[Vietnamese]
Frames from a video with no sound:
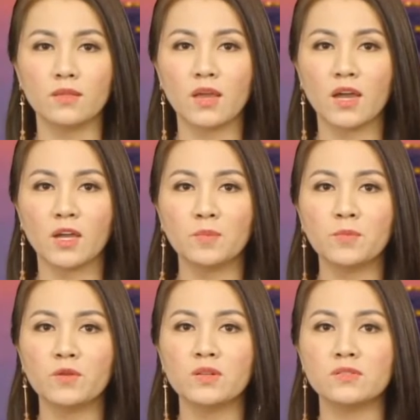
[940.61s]
Giải
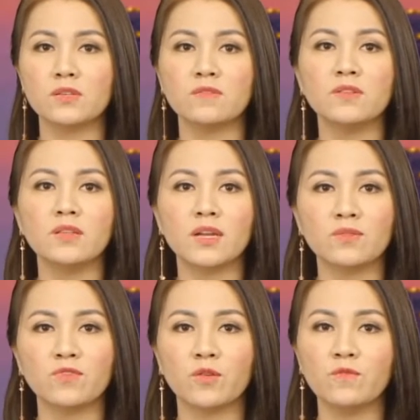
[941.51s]
Pulitzer vinh
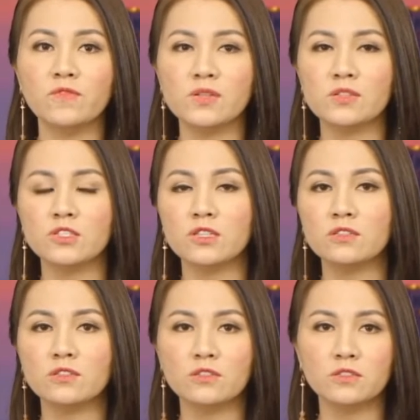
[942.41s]
danh phóng viên chiến
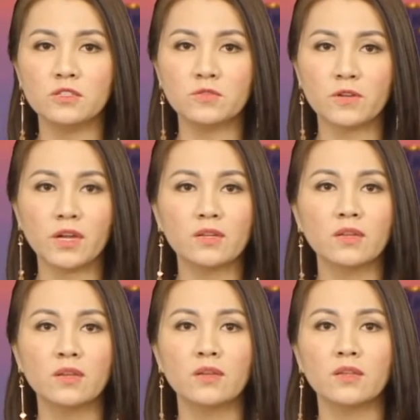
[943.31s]
trường Ukraine.
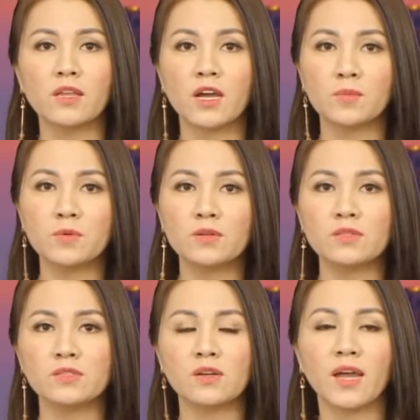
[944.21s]
Giải
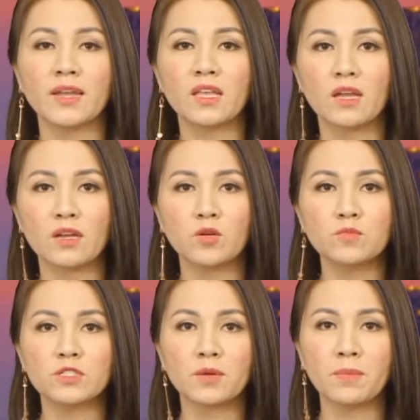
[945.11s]
Pulitzer
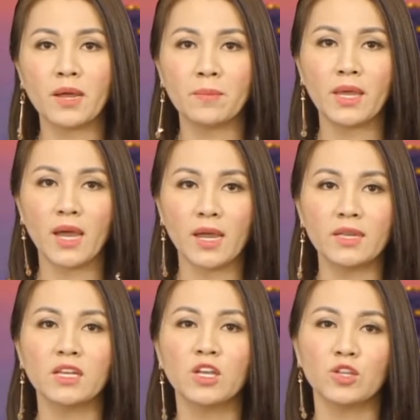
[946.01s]

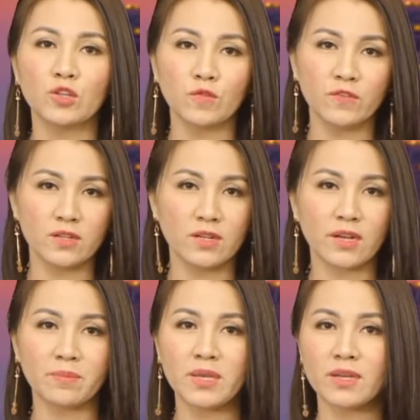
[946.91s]
2022 tôn vinh
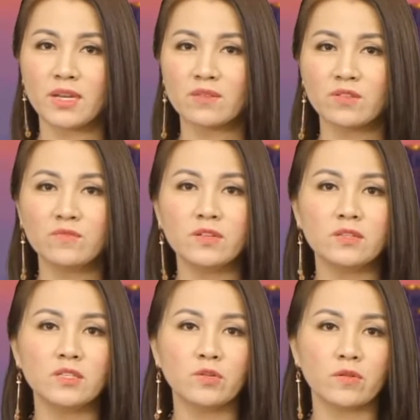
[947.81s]
đặc biệt các phóng
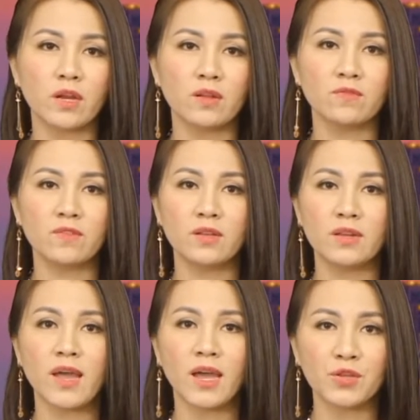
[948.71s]
viên Ukraine vì
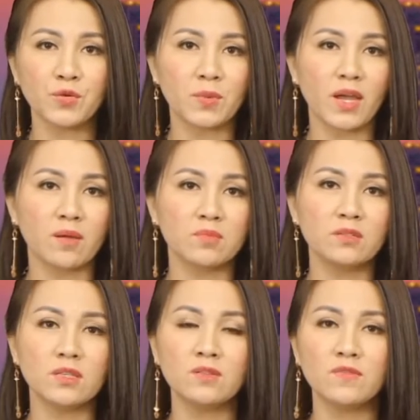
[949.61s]
đã dũng cảm đưa
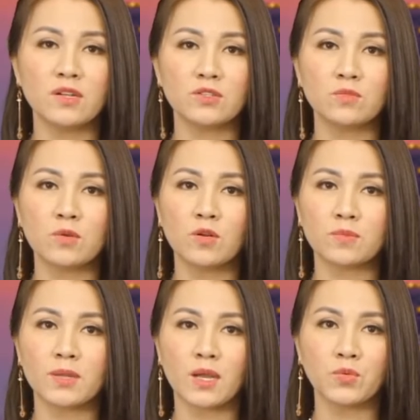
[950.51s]
tin về xung
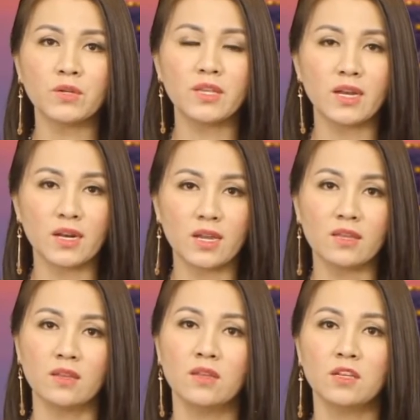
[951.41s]
đột tại quốc gia này,
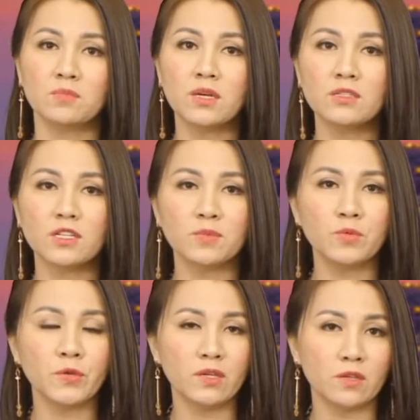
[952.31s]
bất chấp
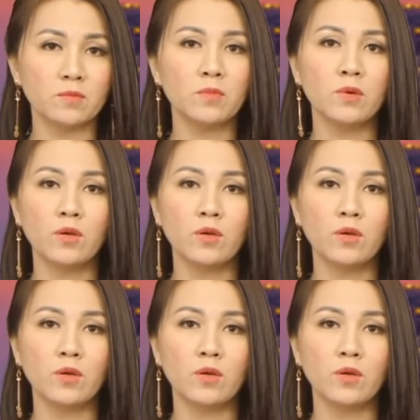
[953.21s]
nguy hiểm.